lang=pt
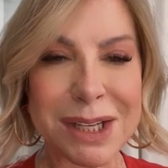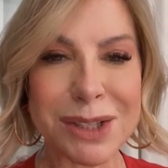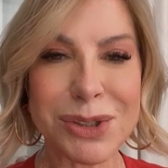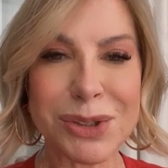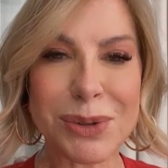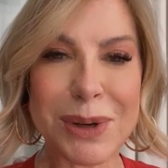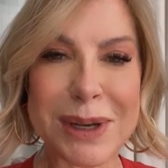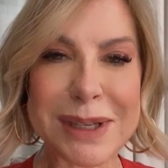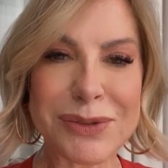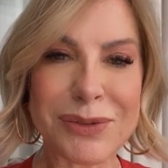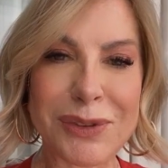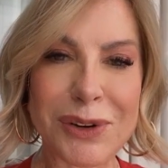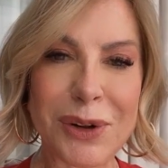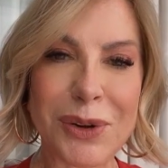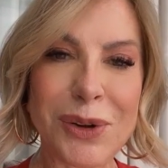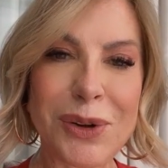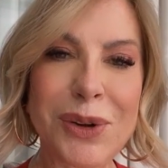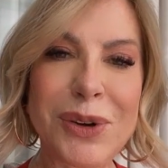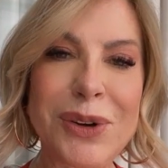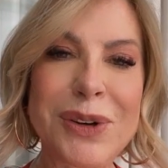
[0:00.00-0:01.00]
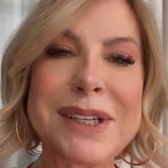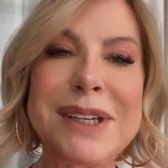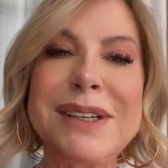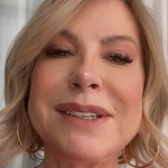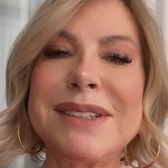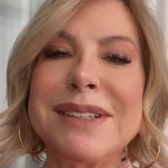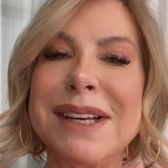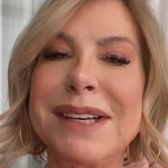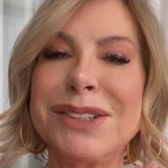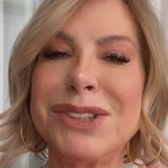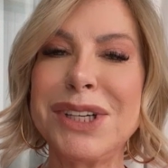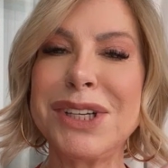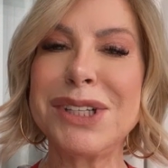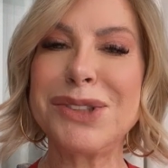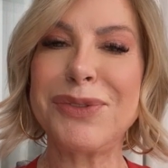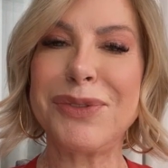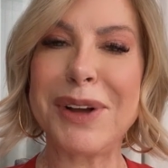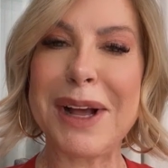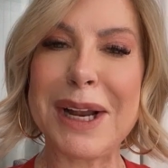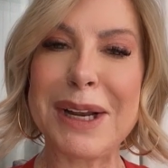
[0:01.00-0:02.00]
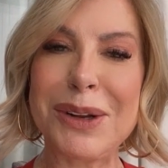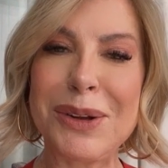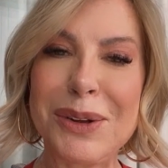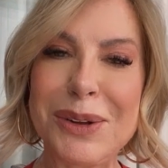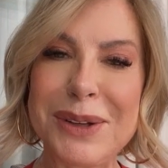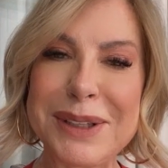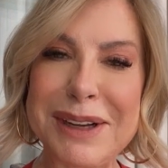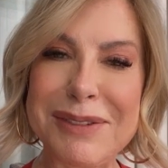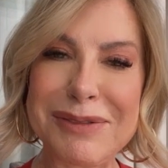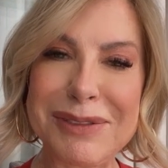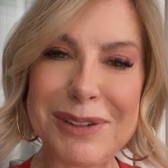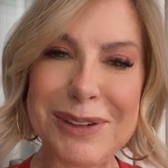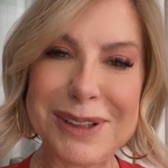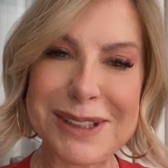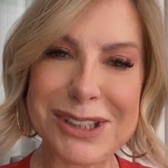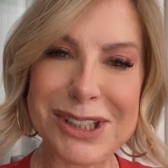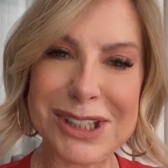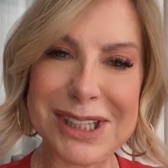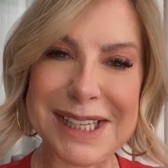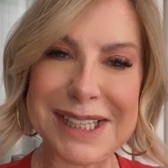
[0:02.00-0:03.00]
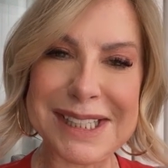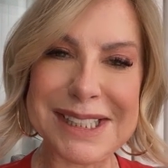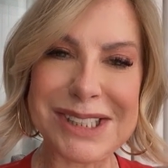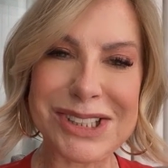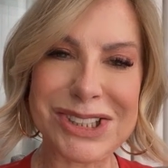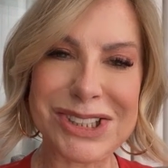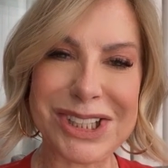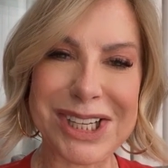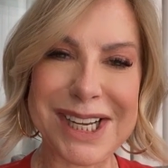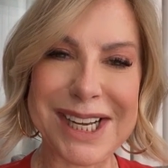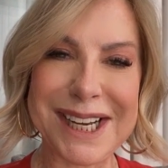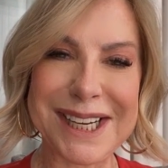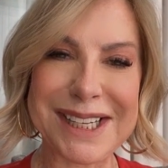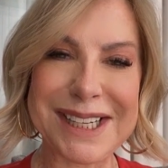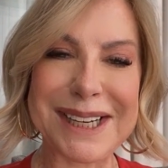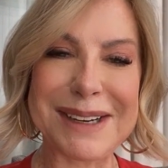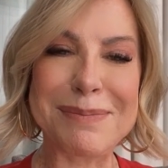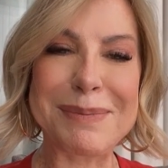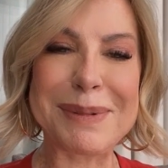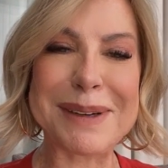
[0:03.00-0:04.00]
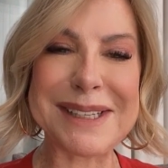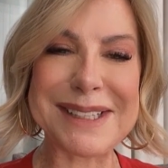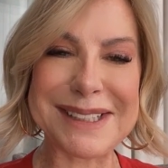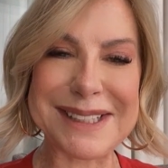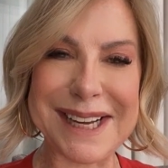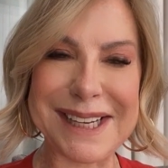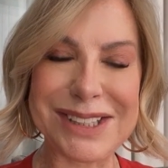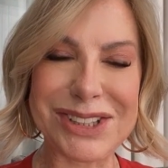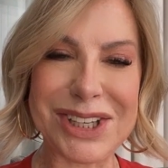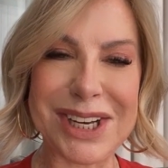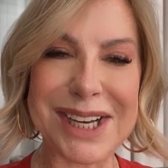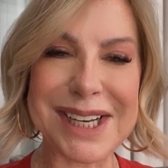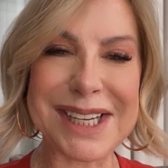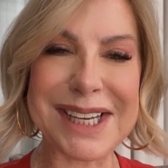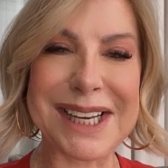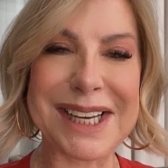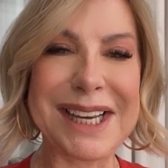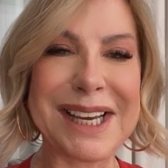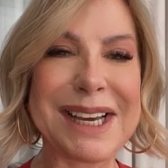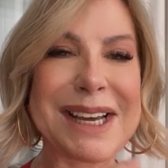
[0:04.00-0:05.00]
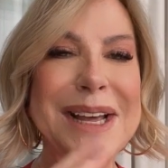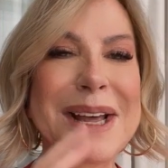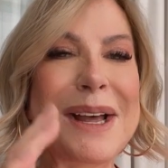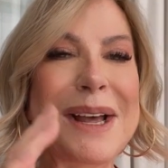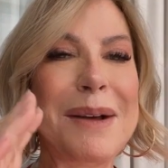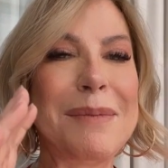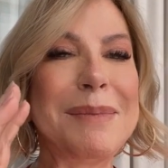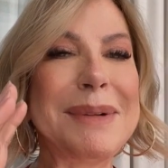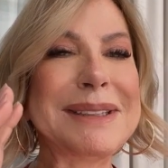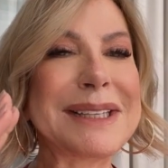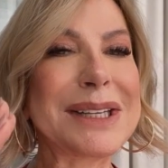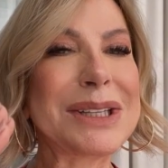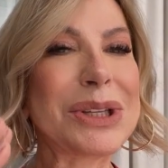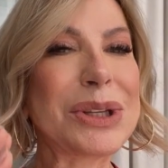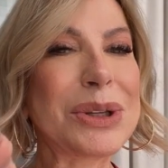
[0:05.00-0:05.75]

Suas flores, a gente falou da flor de laranjeira presente aqui, mas a